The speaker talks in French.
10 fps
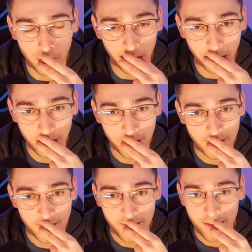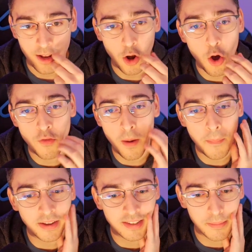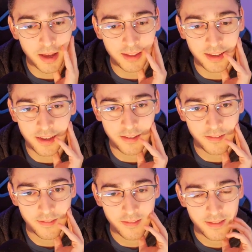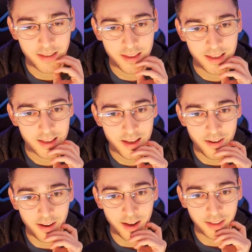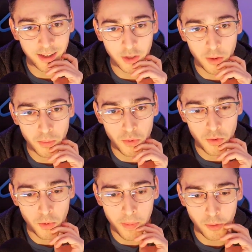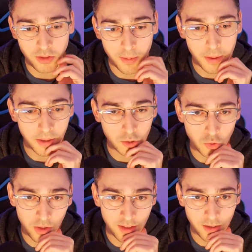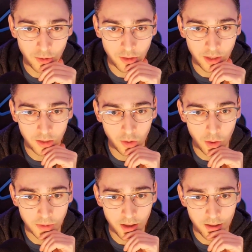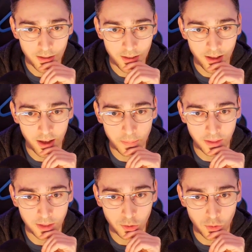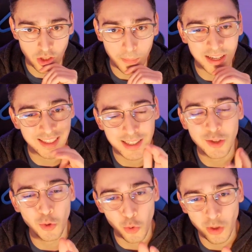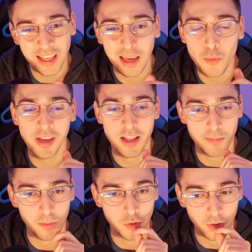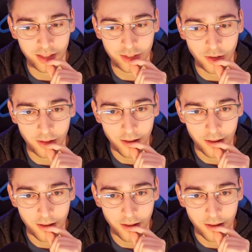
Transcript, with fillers: Hein. Là on va pas s'emmerder. Voilà, attaque un peu. Bon par contre ça m'embête que tu attaques euh, King comme ça, à répétition. J'apprécie que très moyennement monsieur Hendrickson.